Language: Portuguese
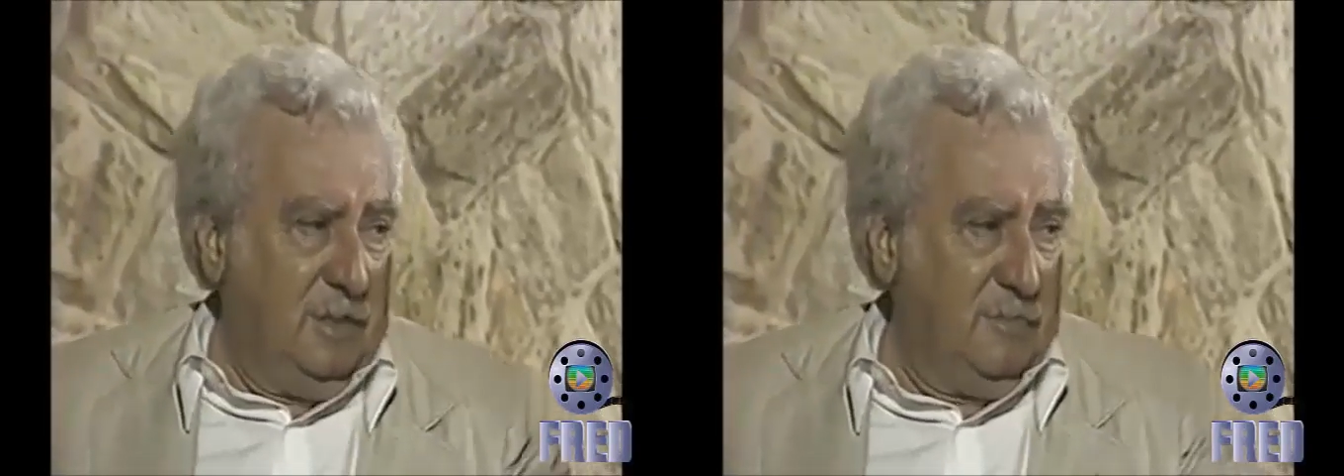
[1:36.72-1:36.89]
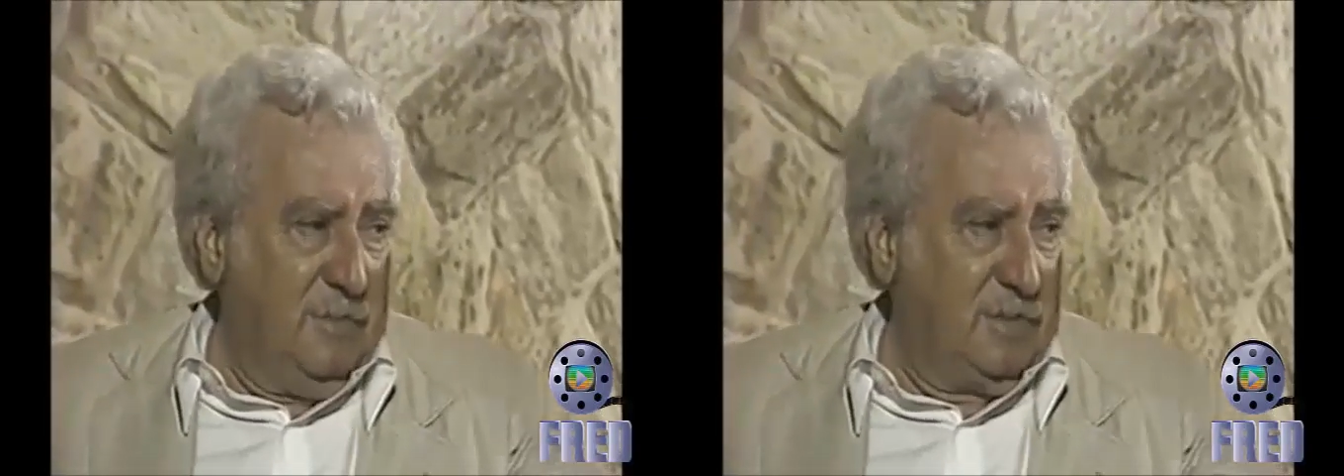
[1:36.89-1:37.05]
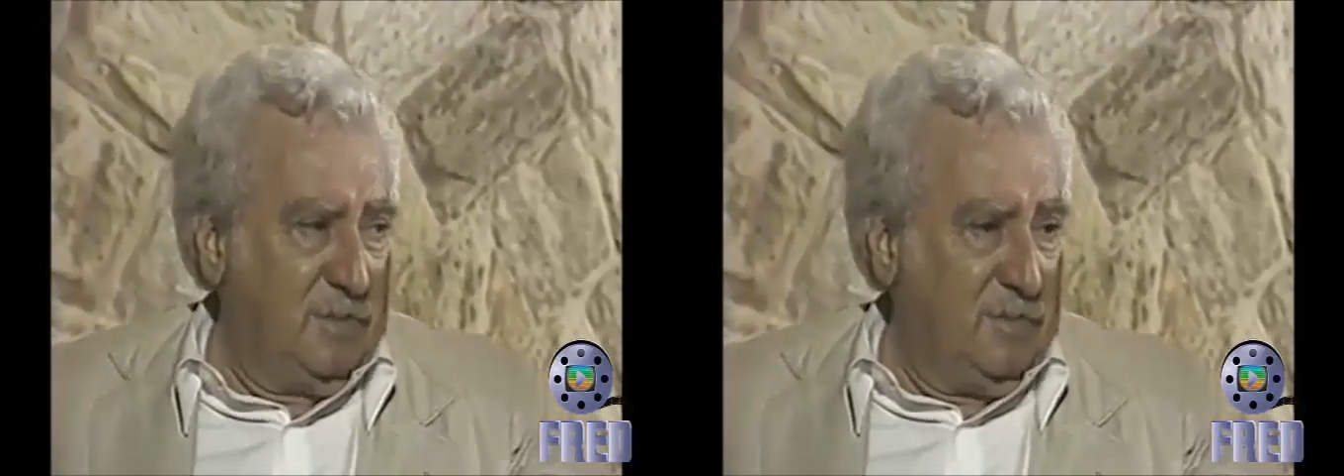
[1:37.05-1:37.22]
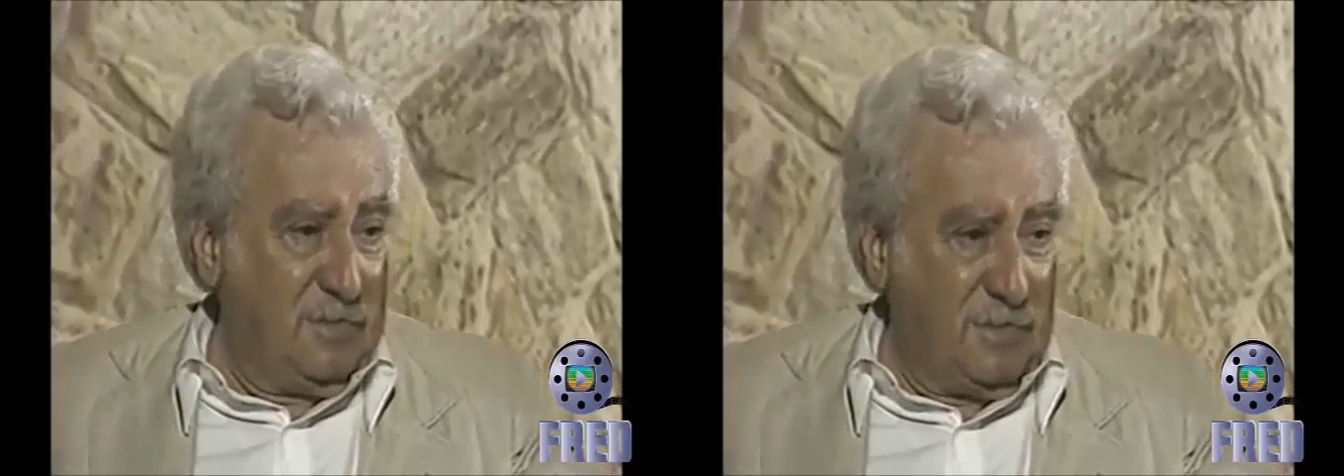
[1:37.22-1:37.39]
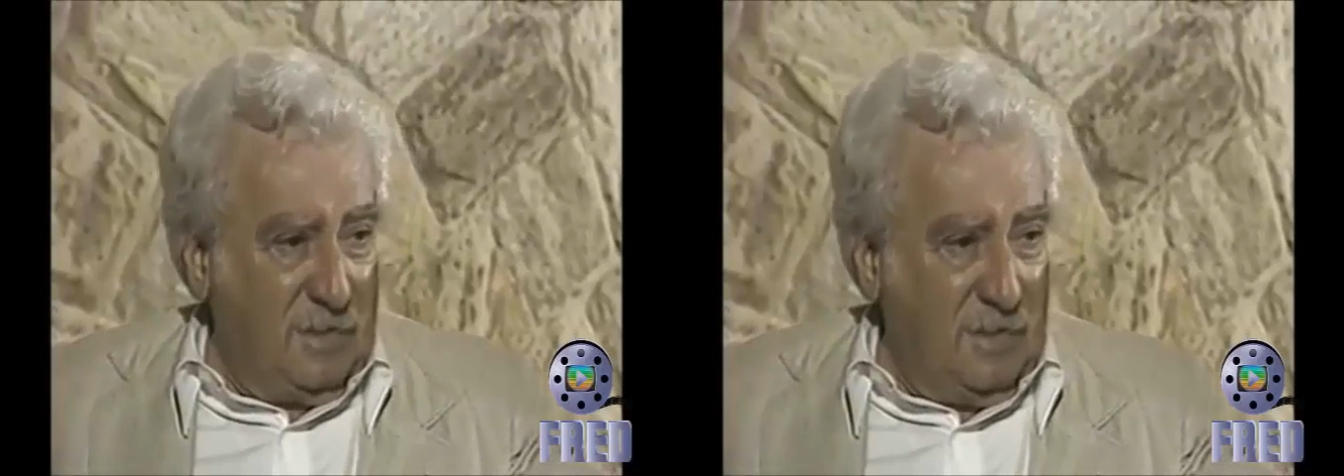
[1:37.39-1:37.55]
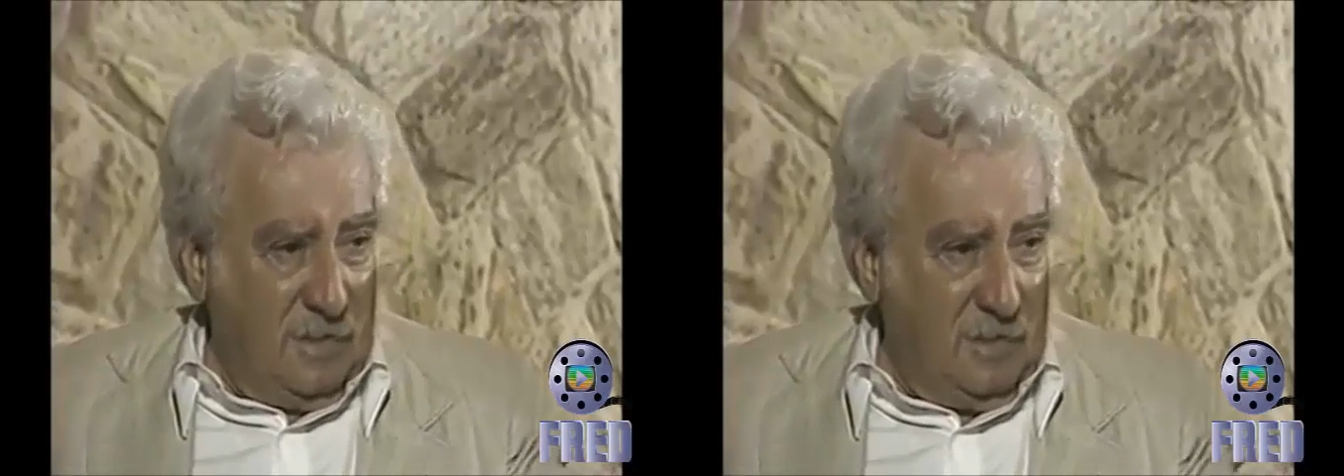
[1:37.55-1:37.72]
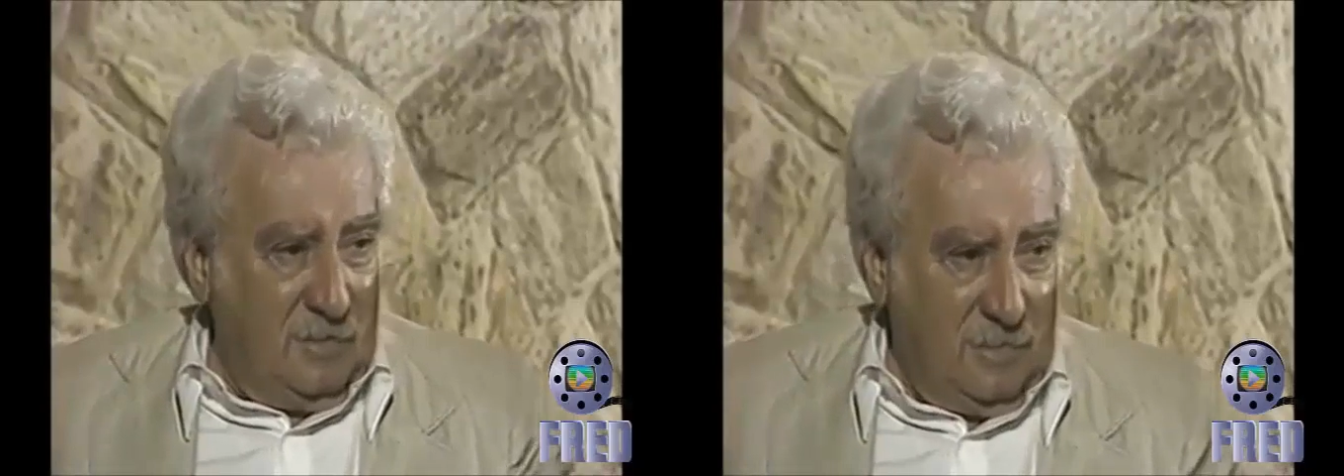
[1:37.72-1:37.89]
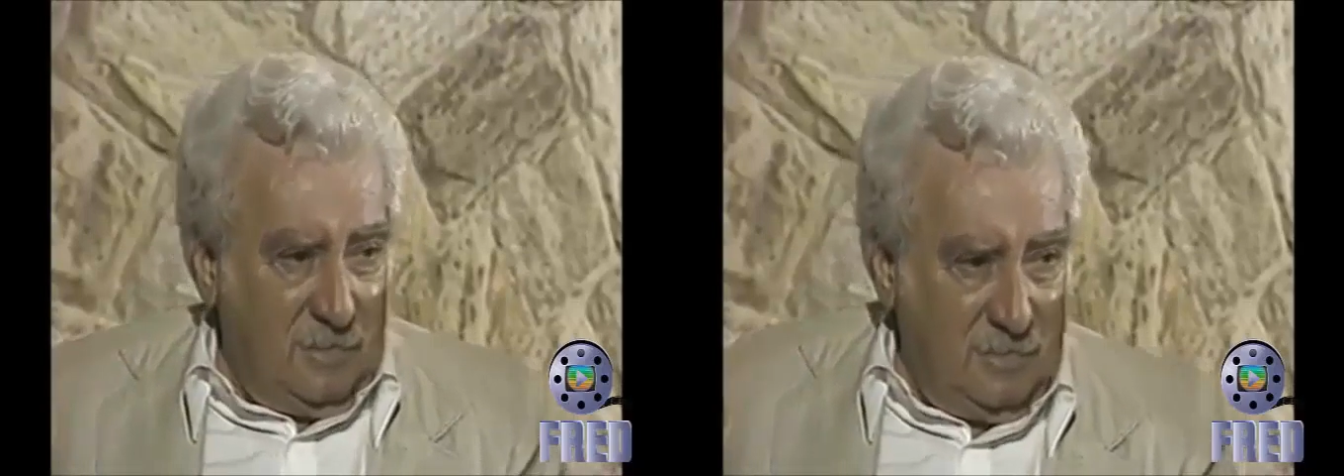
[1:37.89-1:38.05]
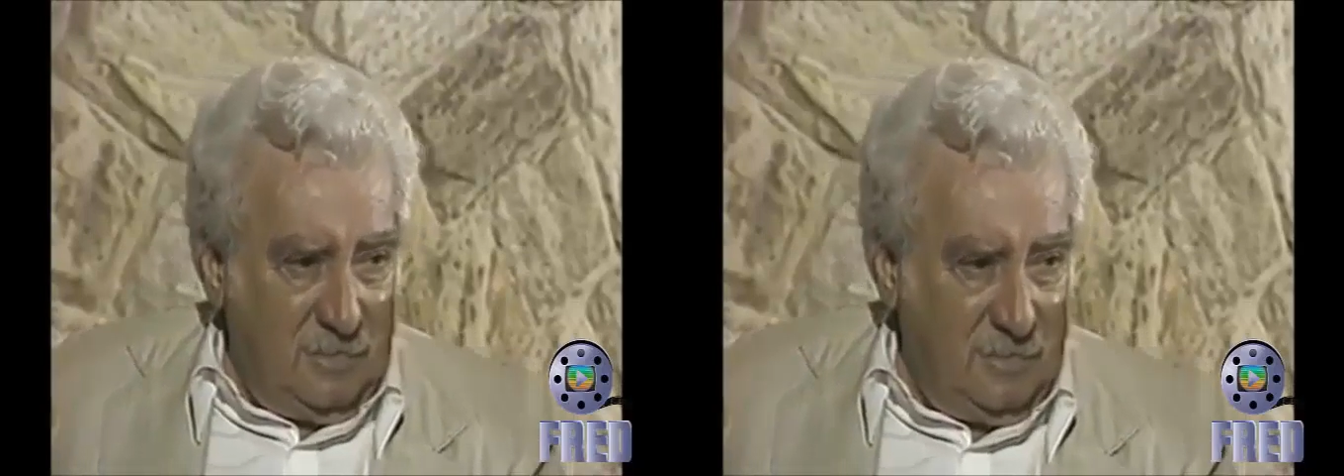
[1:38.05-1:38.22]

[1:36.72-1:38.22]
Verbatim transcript: Mas tem Oscar, né?